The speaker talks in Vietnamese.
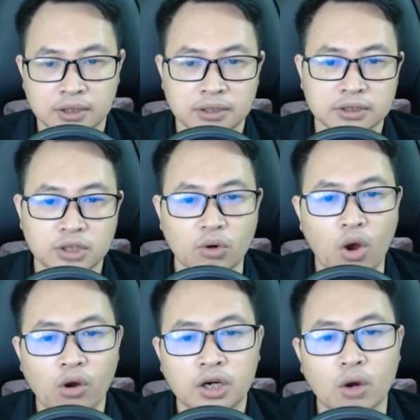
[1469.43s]
Sau
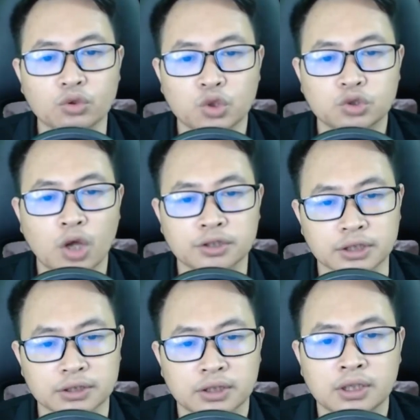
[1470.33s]
đó không chút do
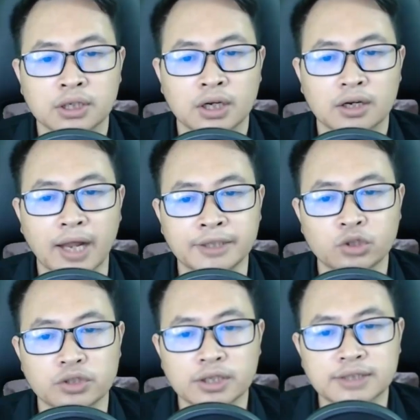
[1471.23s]
dự Đánh
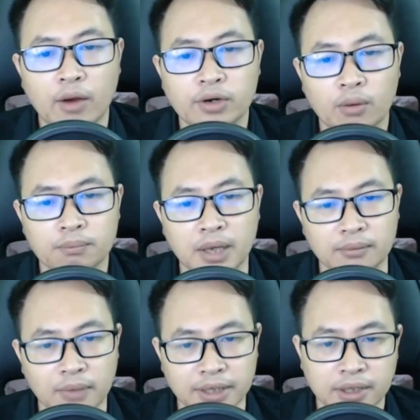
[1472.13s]
cho những dao long
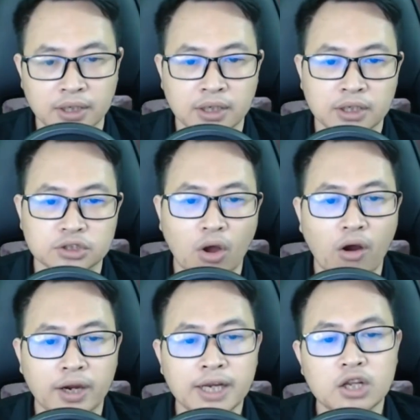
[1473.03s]
biển mây
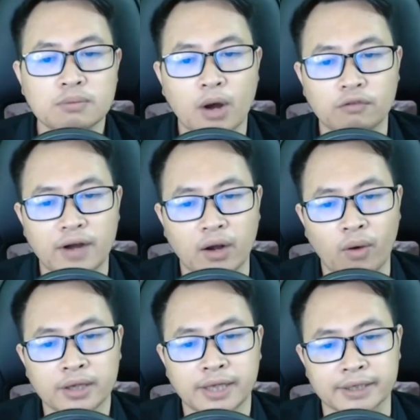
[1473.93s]
Do khí lưu màu vàng
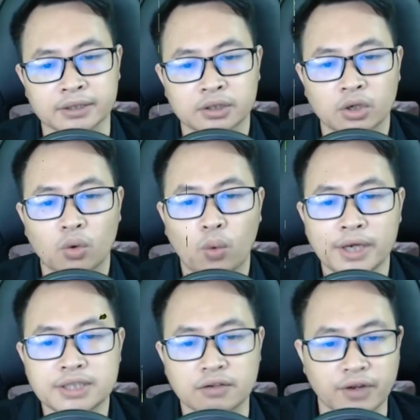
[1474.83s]
hóa thành
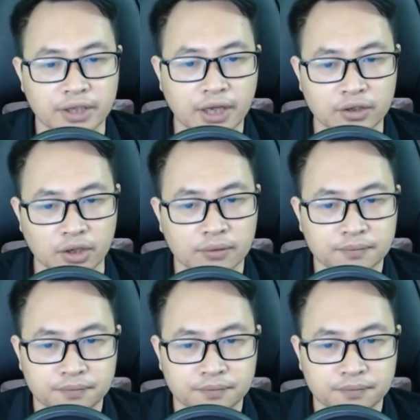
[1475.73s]
Quay trở về thiên thượng